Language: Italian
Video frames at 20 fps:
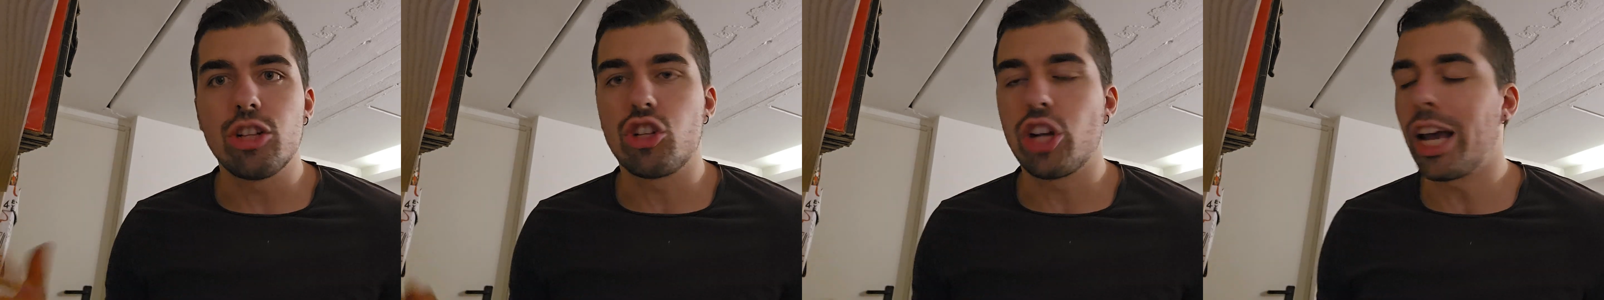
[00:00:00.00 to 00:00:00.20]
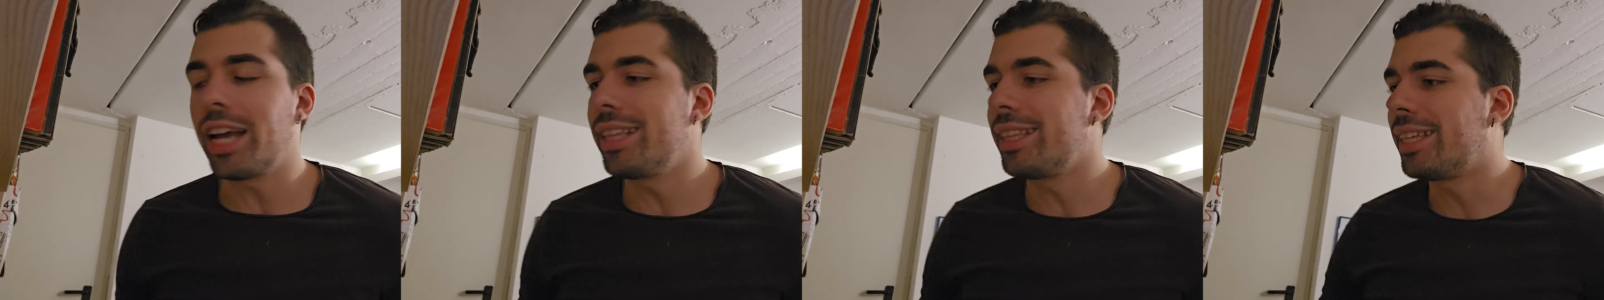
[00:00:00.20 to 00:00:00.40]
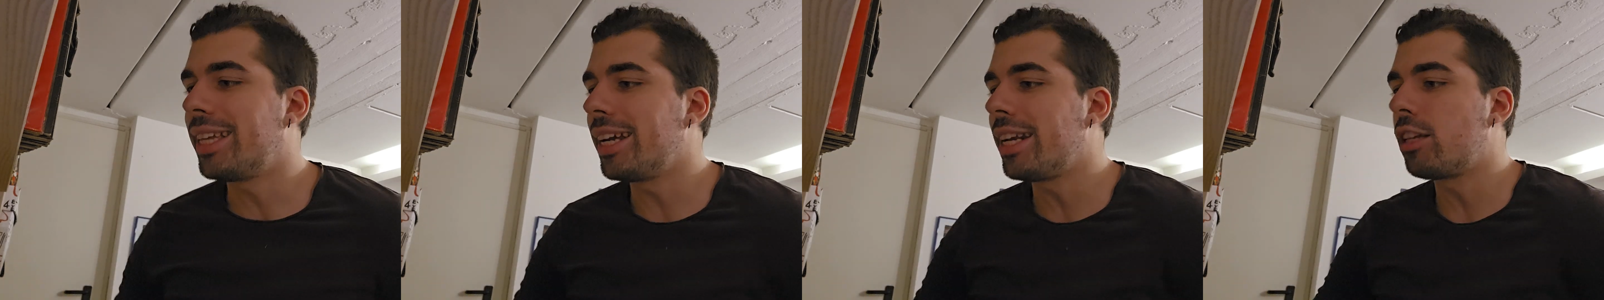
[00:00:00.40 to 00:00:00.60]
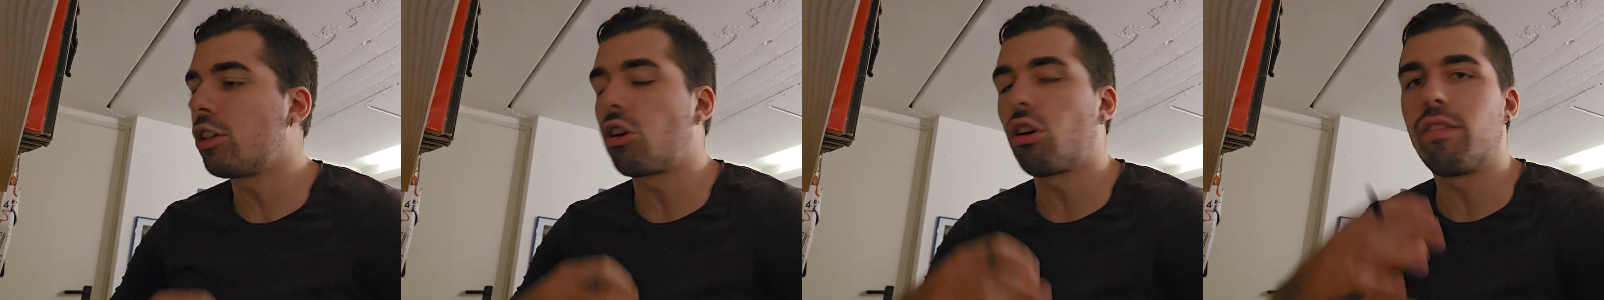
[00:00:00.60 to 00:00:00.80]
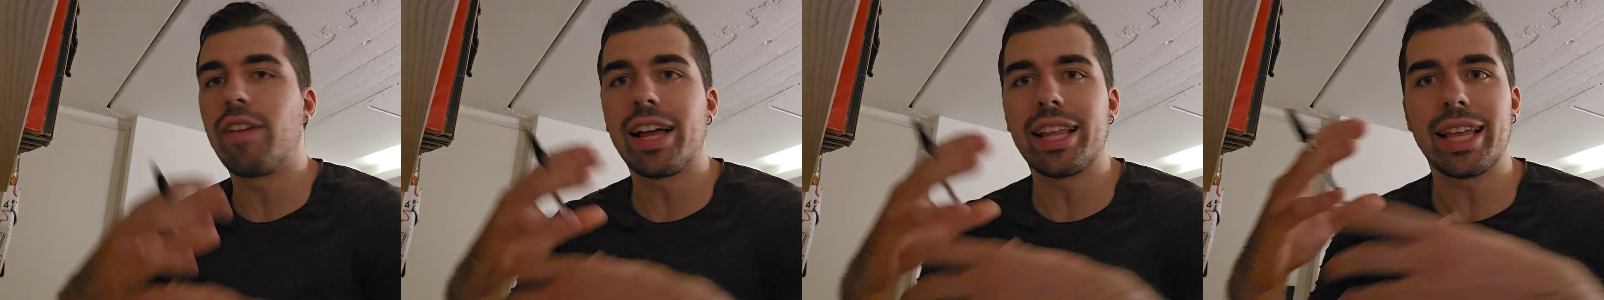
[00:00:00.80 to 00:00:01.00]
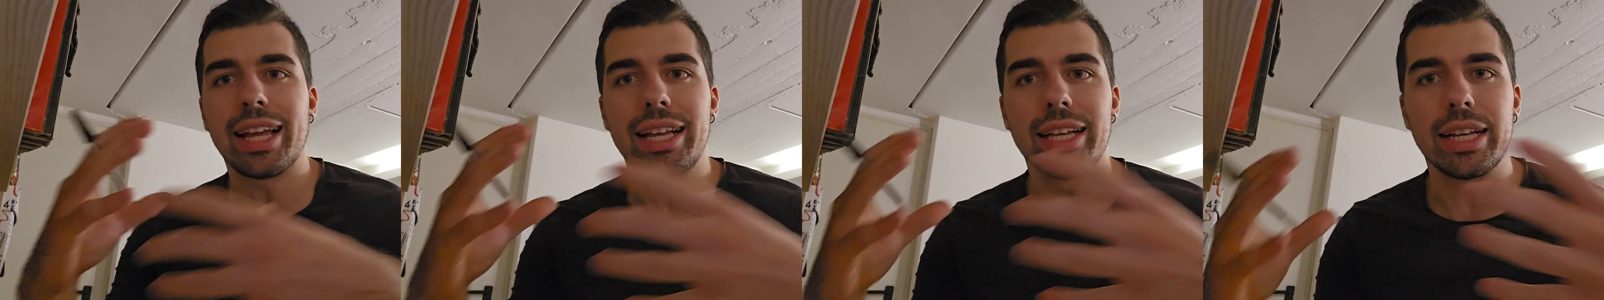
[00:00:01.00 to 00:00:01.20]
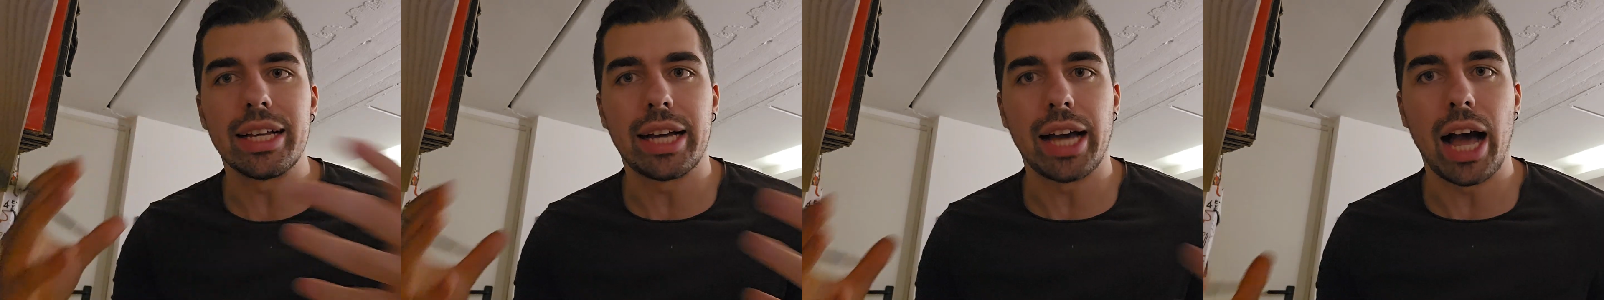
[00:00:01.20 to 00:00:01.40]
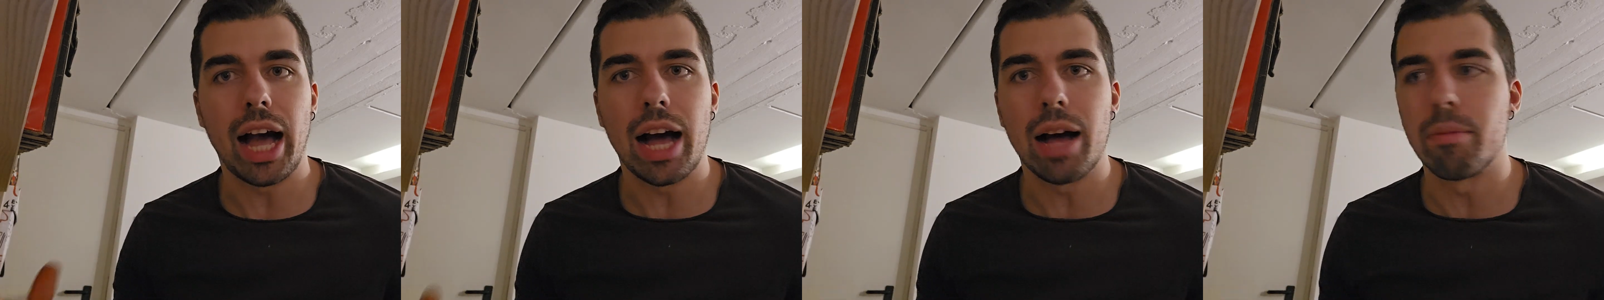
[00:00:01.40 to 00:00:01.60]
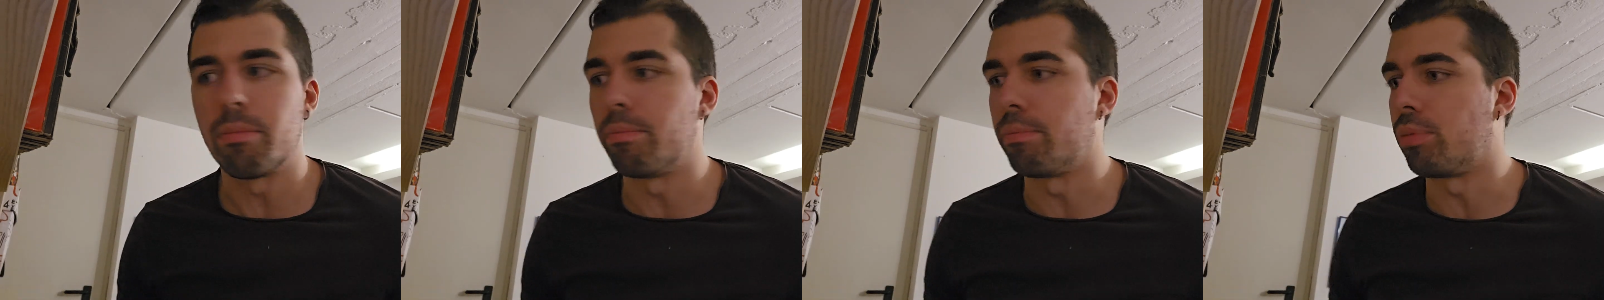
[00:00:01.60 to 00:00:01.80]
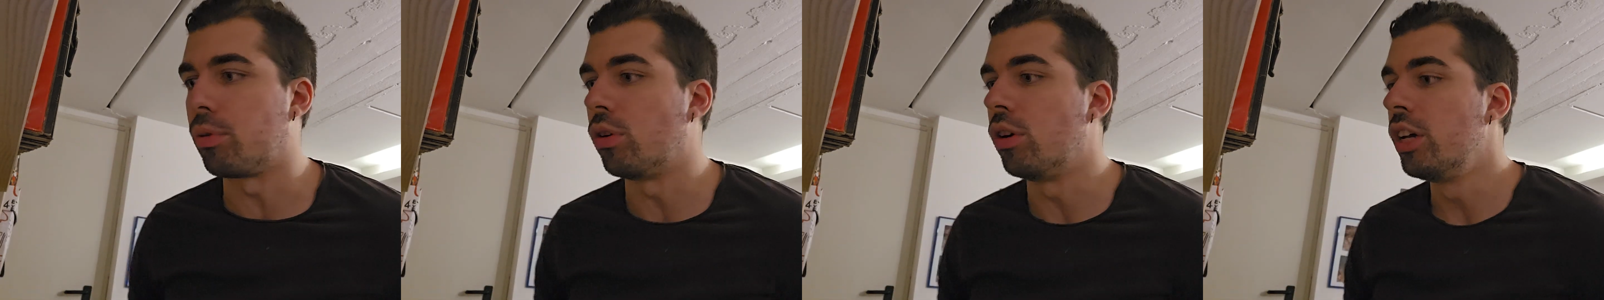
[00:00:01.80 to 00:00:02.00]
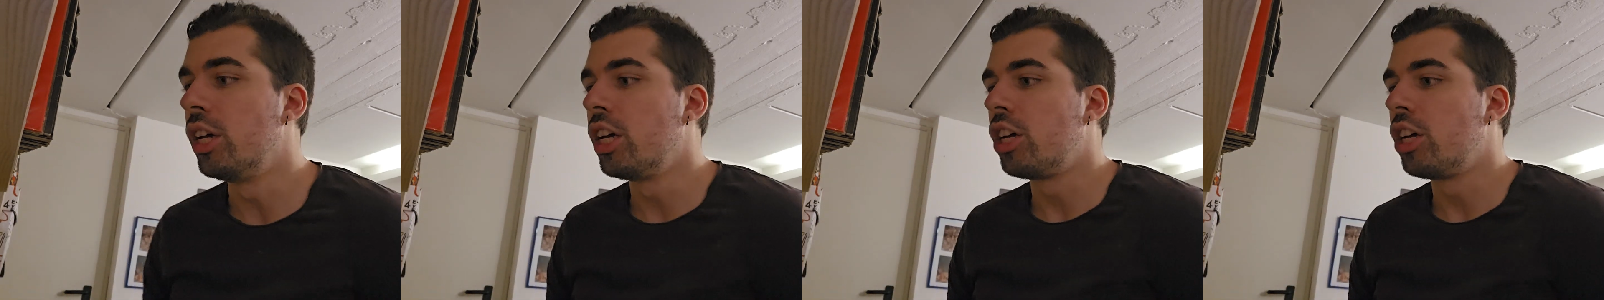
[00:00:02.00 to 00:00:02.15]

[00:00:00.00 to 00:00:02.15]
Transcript: gente ritrovata in campo,